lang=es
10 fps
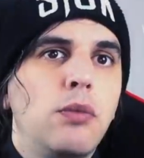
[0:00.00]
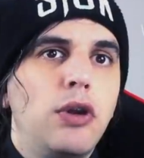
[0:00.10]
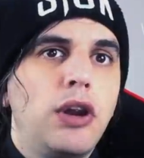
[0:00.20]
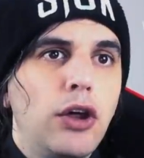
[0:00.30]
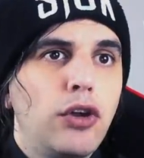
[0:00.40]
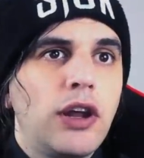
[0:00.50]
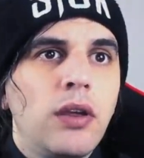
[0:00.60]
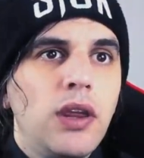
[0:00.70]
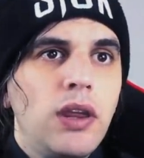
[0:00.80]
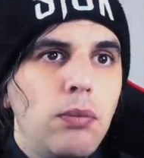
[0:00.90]

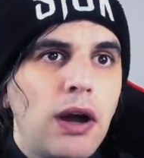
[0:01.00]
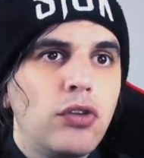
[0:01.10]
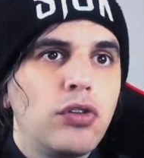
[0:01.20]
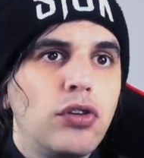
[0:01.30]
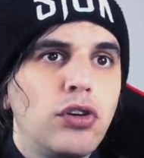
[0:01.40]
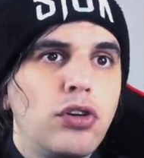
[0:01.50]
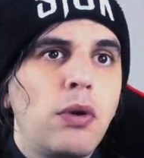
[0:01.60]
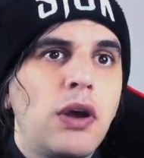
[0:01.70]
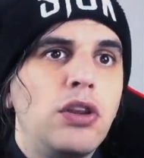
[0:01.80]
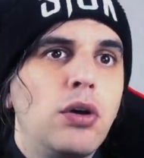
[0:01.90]
exploradoras y varios otros
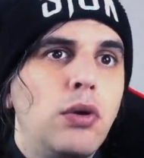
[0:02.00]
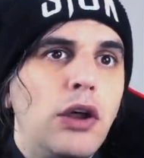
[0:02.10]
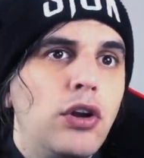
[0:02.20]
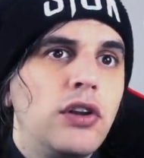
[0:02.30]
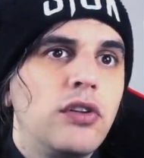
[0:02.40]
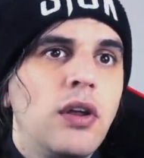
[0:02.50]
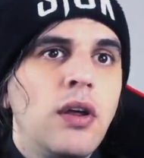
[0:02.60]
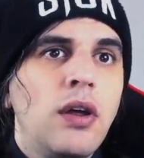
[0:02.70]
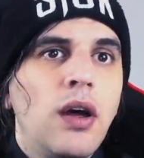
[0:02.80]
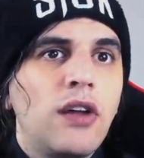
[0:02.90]
objetos voladores,
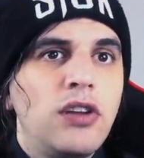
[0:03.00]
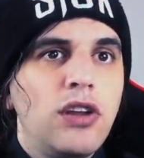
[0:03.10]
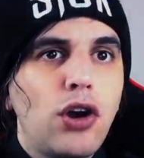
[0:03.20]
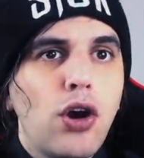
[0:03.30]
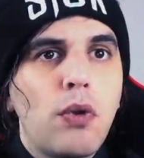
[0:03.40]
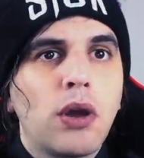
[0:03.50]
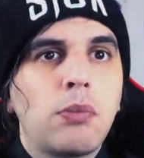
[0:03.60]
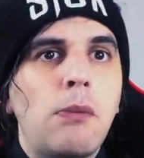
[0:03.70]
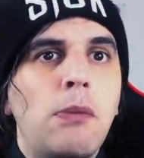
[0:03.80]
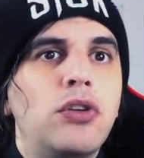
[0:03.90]
así como
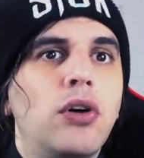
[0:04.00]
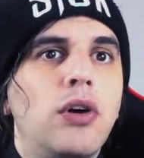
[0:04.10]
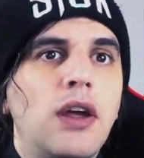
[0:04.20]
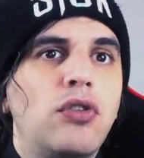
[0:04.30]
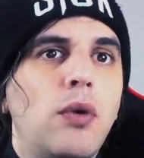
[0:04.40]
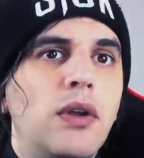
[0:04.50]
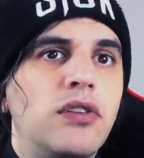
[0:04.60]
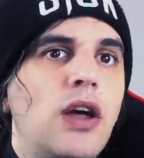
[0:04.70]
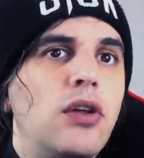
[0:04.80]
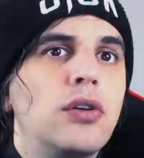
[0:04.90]
armamento de rayo
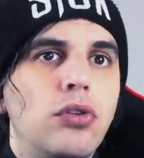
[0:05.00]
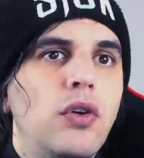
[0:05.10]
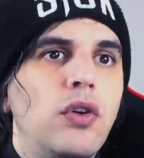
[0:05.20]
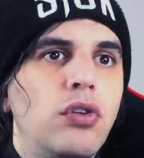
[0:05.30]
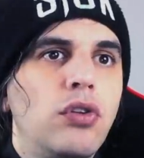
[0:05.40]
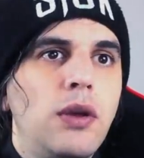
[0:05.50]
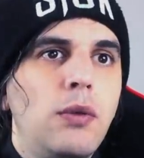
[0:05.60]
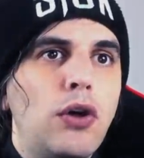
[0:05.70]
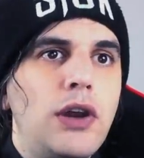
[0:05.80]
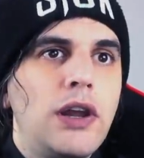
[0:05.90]
avanzado, todo ello
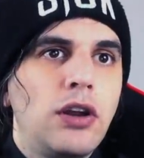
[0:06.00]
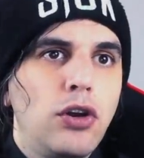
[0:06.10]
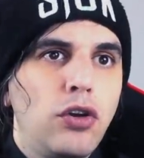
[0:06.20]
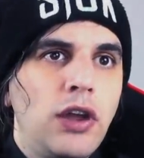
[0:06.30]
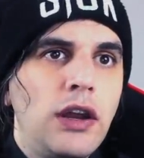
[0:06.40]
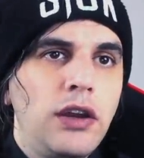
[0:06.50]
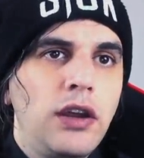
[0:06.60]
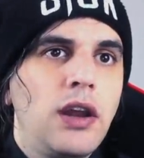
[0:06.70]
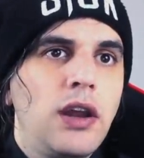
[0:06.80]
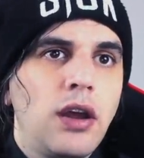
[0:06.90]
derivado de la tecnología
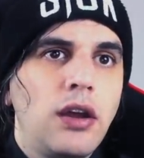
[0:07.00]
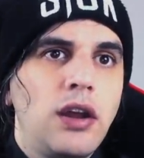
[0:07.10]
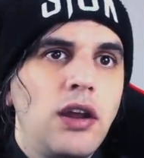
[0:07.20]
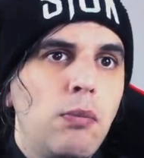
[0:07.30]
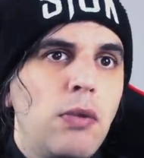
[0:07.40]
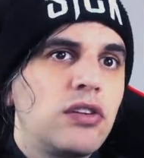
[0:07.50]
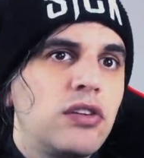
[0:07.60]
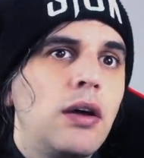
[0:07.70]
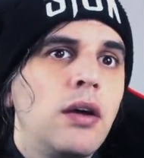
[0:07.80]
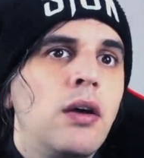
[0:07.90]
alienígena de ingeniería inversa,